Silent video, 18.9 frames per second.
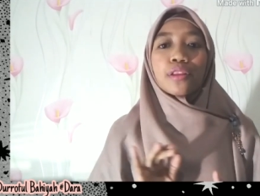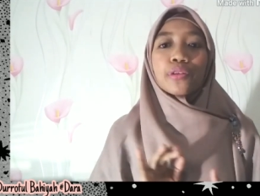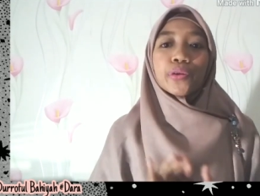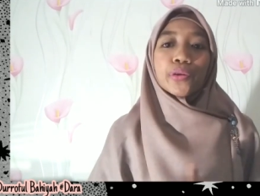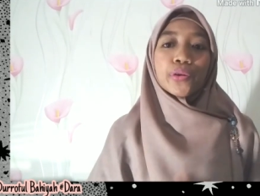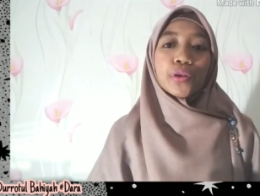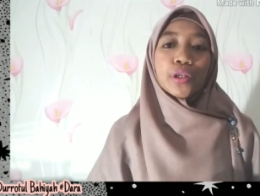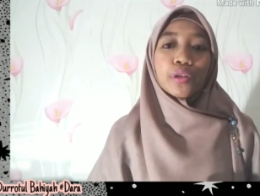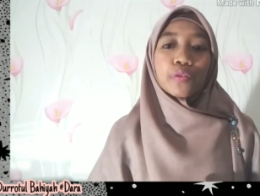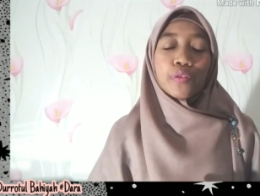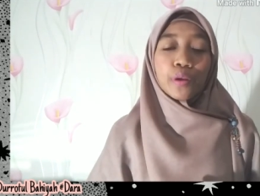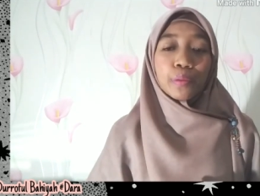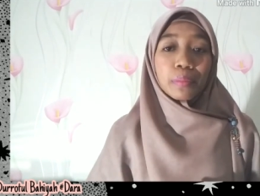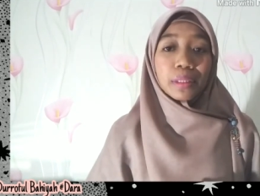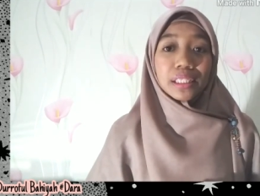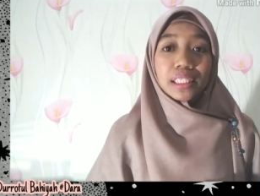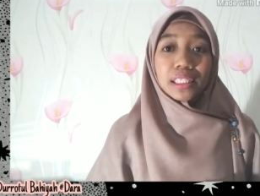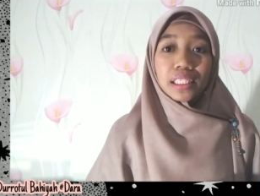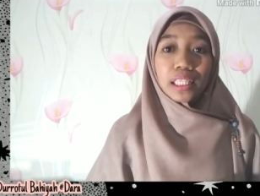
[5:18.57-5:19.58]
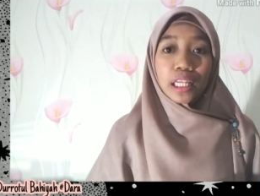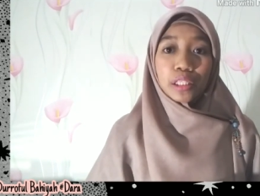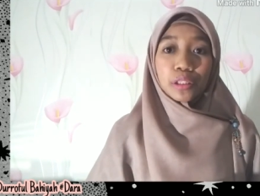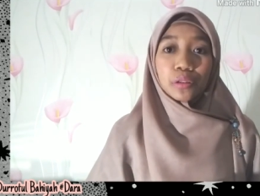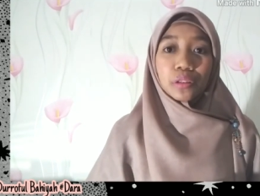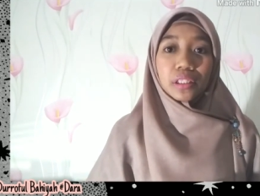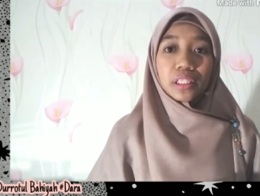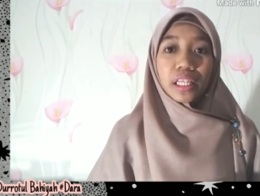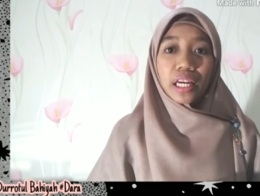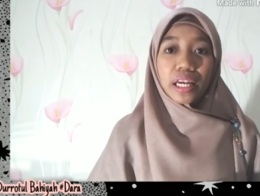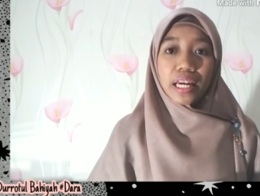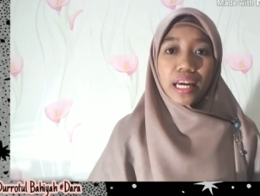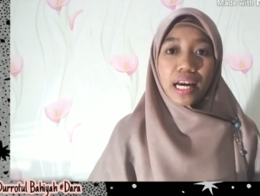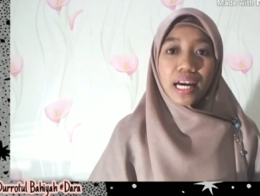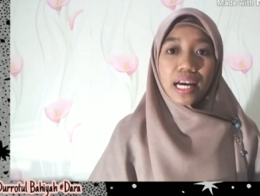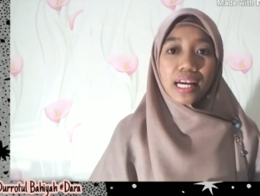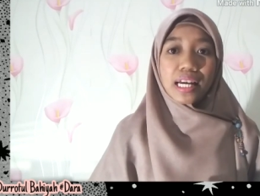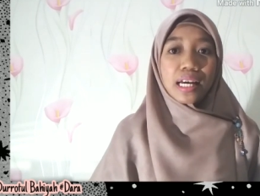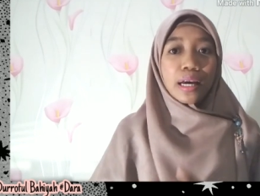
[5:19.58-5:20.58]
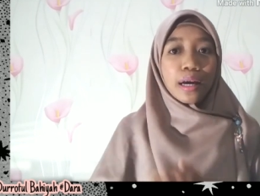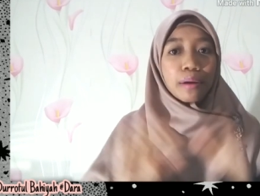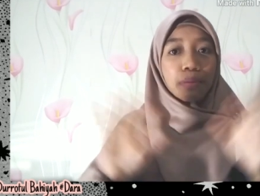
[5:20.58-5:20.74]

Tunggu informasi selanjutnya ya.